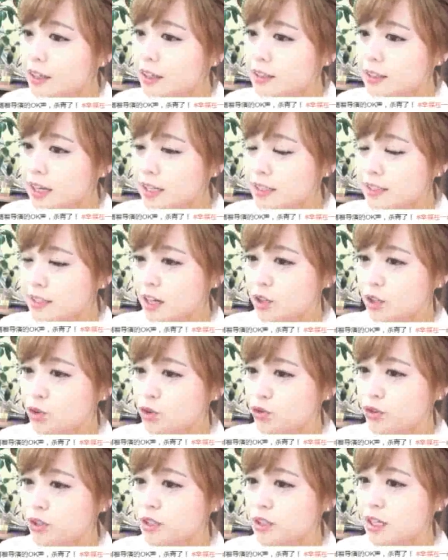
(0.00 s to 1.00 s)
이게 샤자가
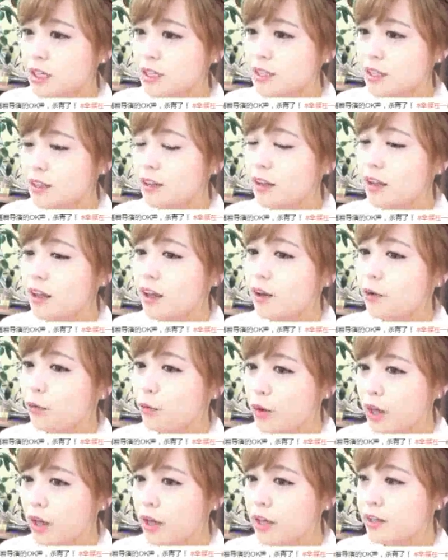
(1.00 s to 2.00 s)
주기
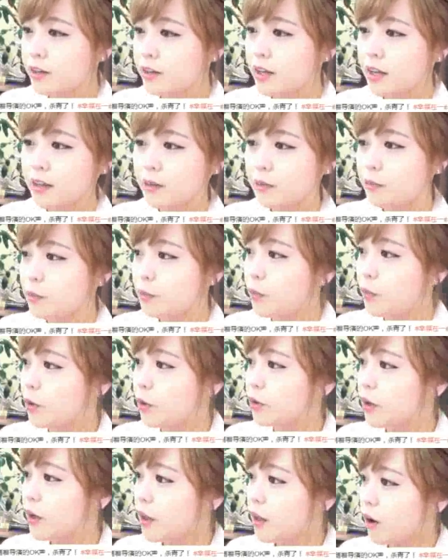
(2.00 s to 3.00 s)
살자인데 왜 이렇게
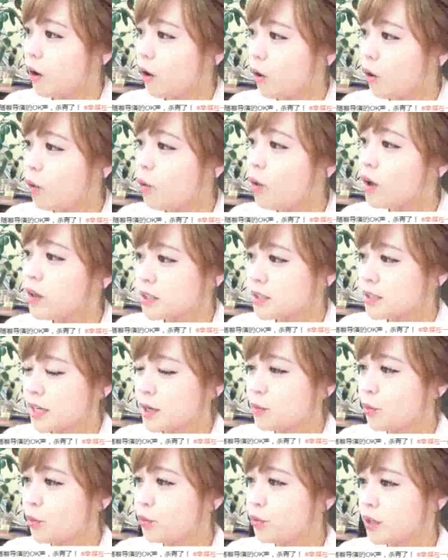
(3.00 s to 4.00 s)
뭐, 어원은
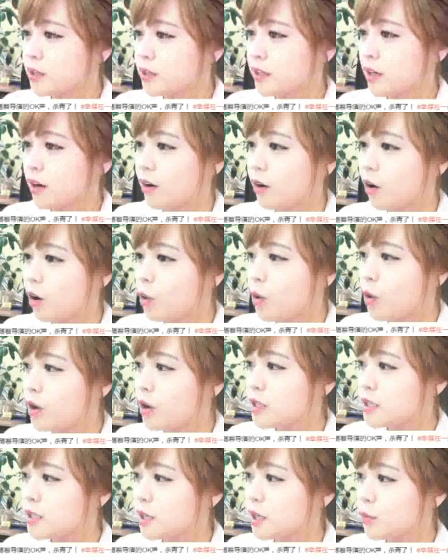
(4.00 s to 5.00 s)
잘 모르겠어요.
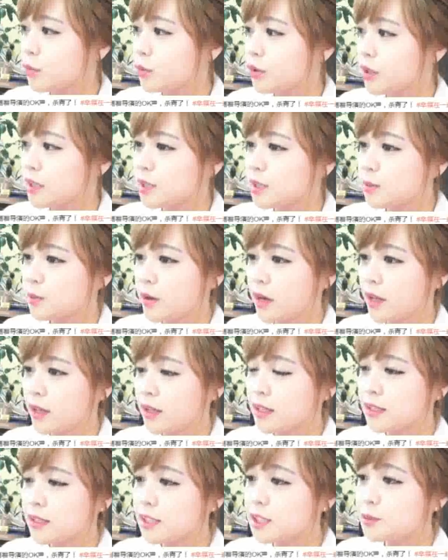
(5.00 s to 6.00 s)
어원은 잘
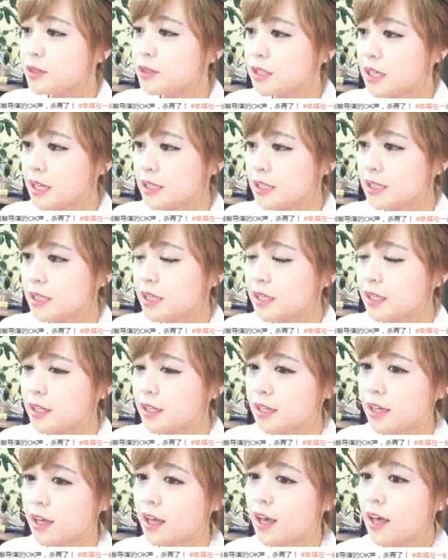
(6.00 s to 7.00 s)
모르겠지만 이 의미
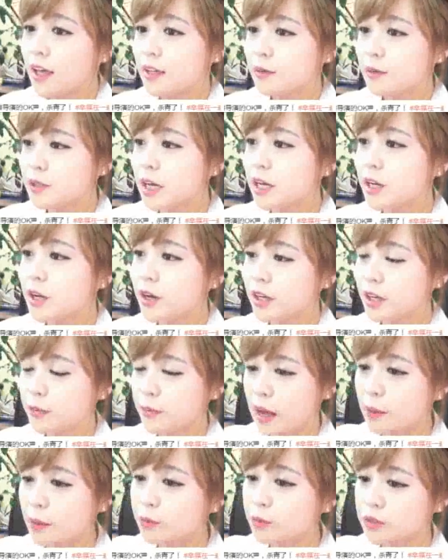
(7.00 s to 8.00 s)
자체는
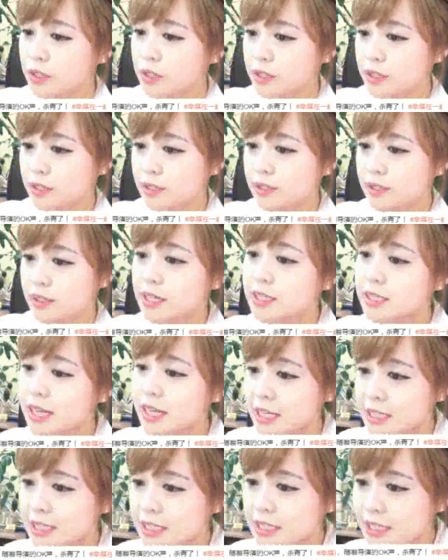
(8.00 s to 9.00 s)
촬영이 마무리됐을 때
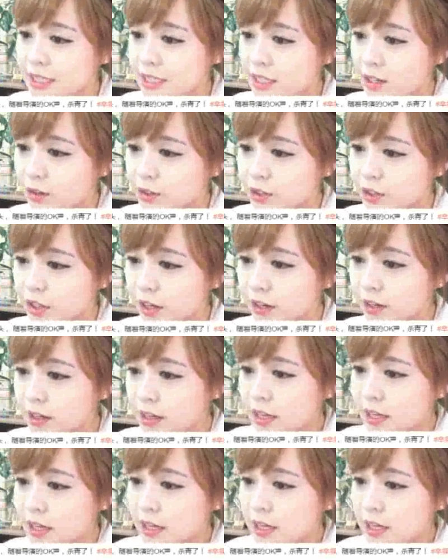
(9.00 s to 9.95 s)
샤칭이라고 써요.